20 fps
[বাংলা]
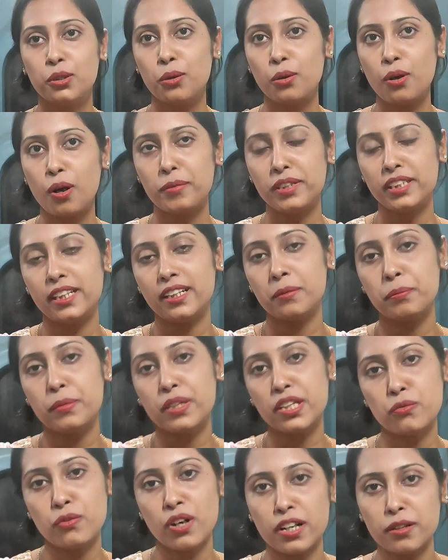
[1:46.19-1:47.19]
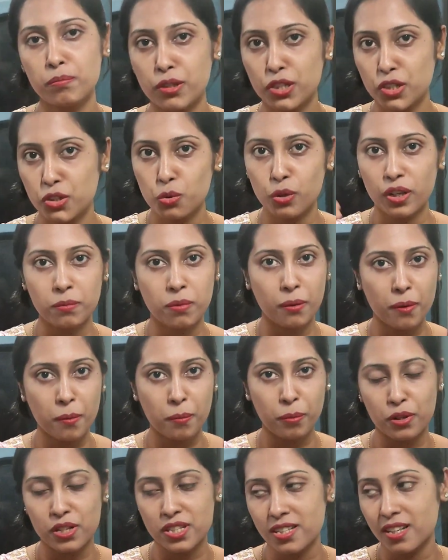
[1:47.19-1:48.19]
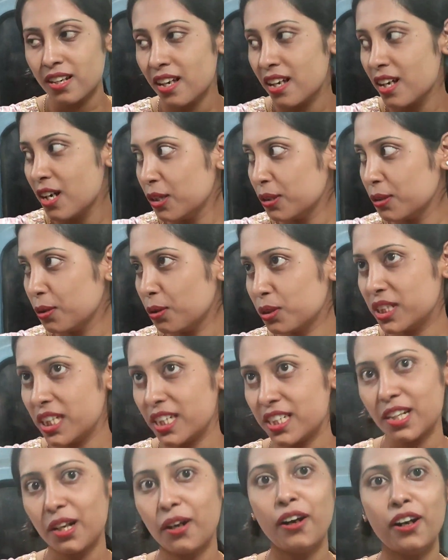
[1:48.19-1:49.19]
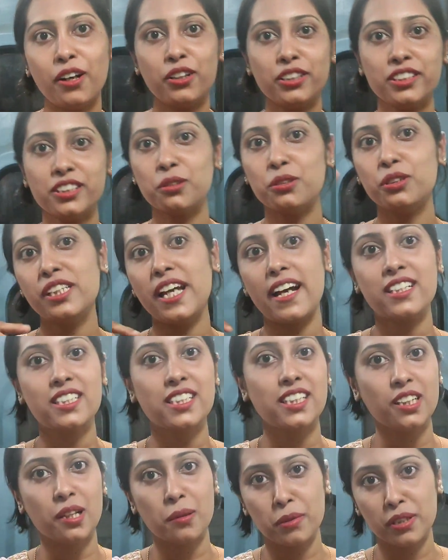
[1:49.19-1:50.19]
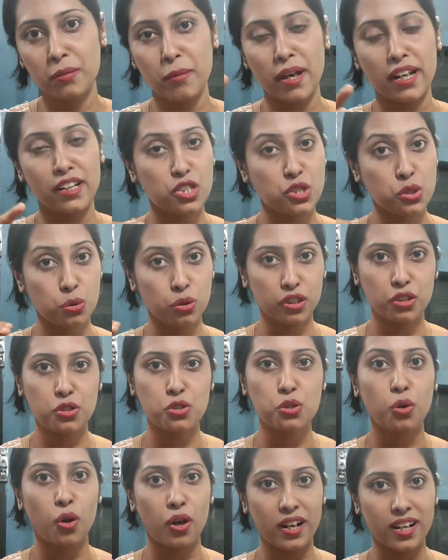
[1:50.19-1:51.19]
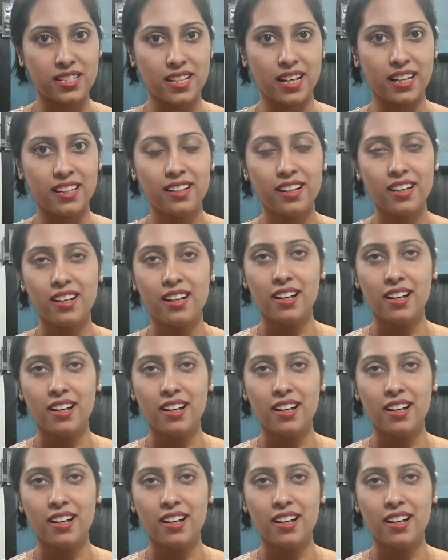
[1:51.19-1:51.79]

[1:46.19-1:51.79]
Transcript: তো আমাদের বি ওয়ান বি টু এইভাবে পড়েছে তো চেষ্টা করা হচ্ছে যদি একসাথে আমাদের ম্যানেজ করে কিছু করা যায়